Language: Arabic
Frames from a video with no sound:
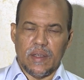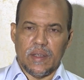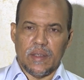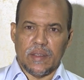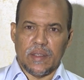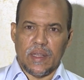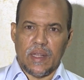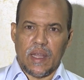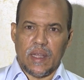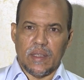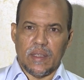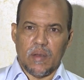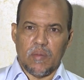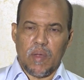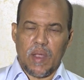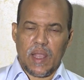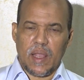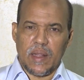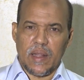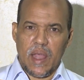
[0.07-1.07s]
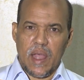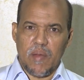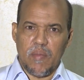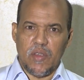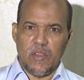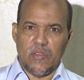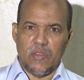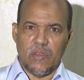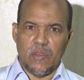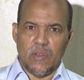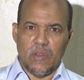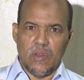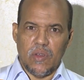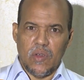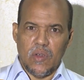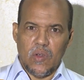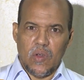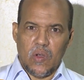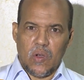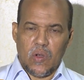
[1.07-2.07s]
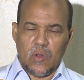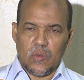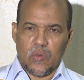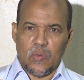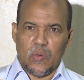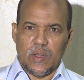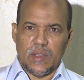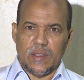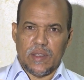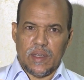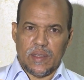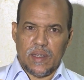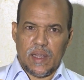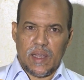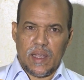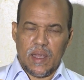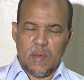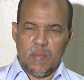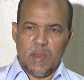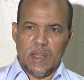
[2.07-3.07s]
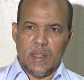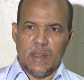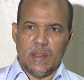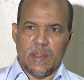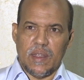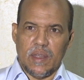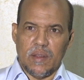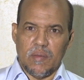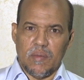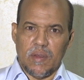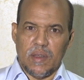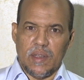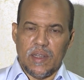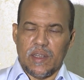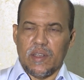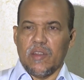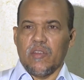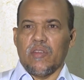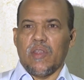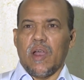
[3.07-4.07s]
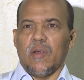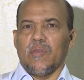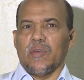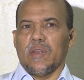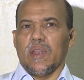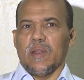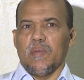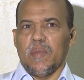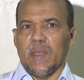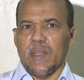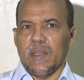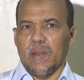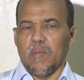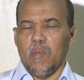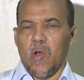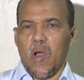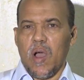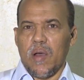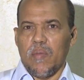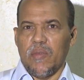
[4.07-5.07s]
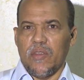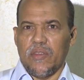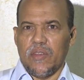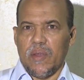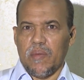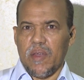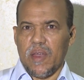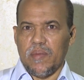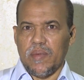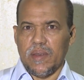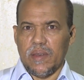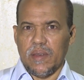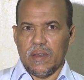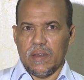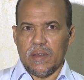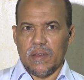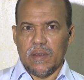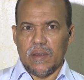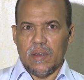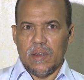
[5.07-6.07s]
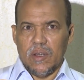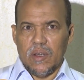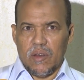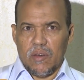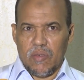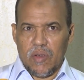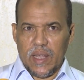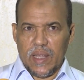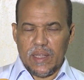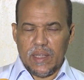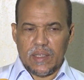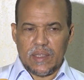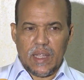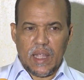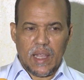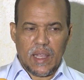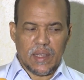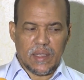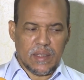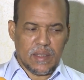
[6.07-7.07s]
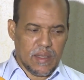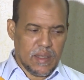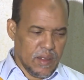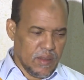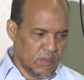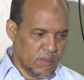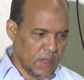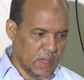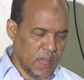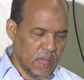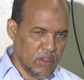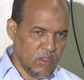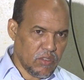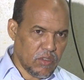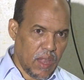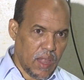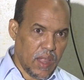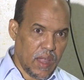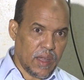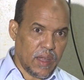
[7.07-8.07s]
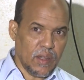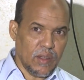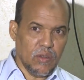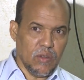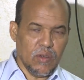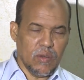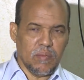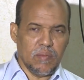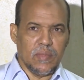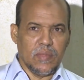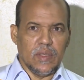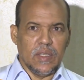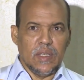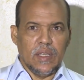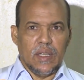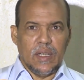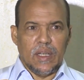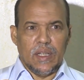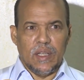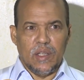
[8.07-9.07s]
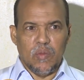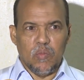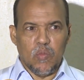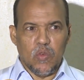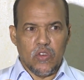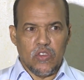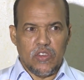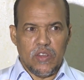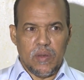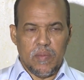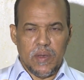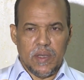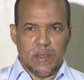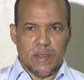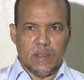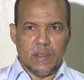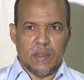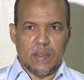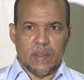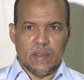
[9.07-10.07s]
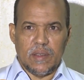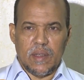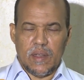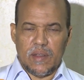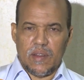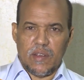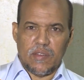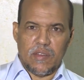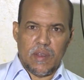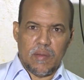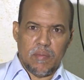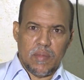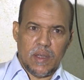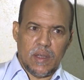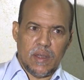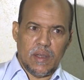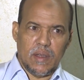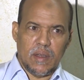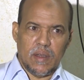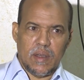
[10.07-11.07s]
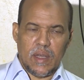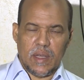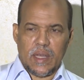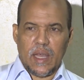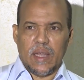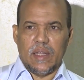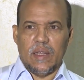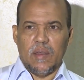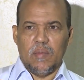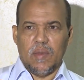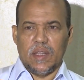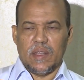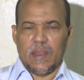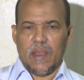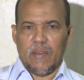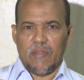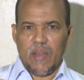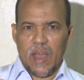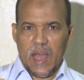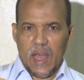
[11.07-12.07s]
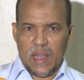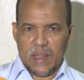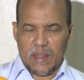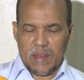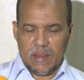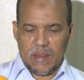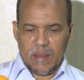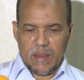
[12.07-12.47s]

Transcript: أطلقنا برنامج خطوة تدريبي لاكتشاف وتنمية المواهب الشبابية فعلى الإطار تنزل هاي الشراكة اليوم اللي موجبها تلتزم أكاديمية كفاءات